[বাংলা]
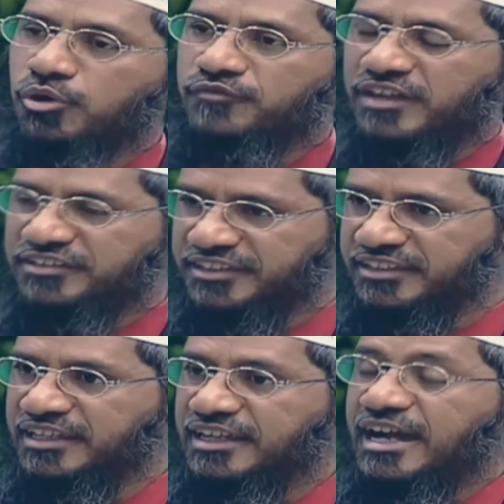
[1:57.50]
বুক অব ফাস্টিং
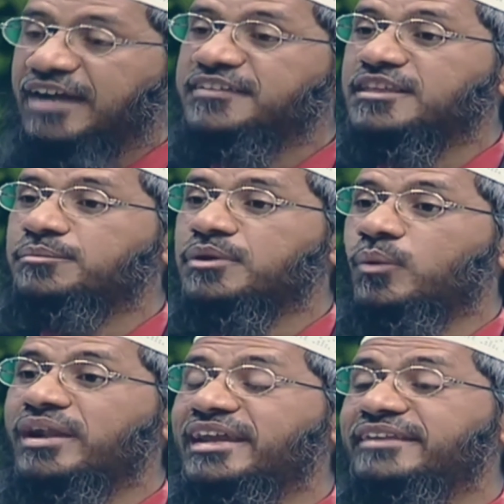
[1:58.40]
হাদিস নম্বর
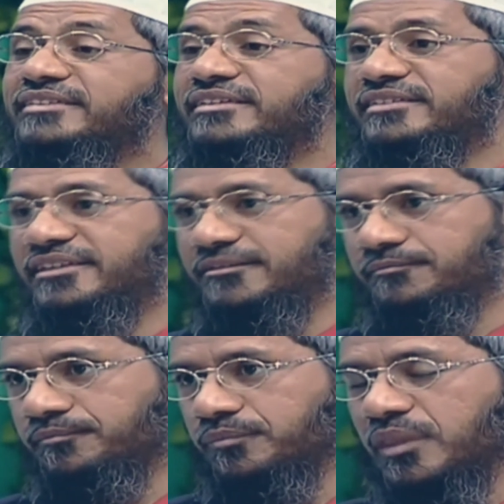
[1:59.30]
এক হাজার নয়শো
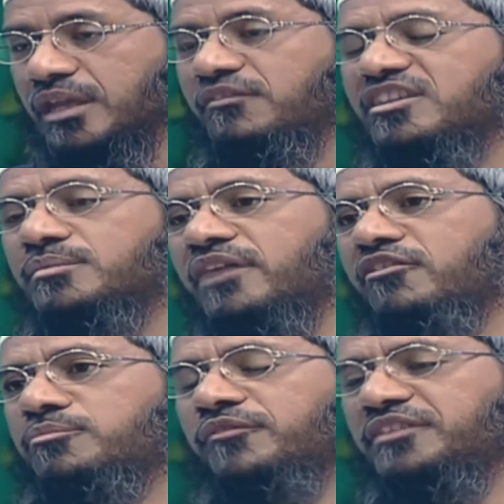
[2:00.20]
তেত্রিশ আমাদের
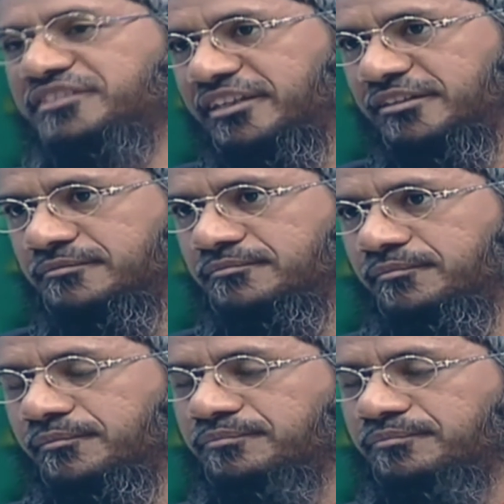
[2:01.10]
প্রিয় নবী বলেছেন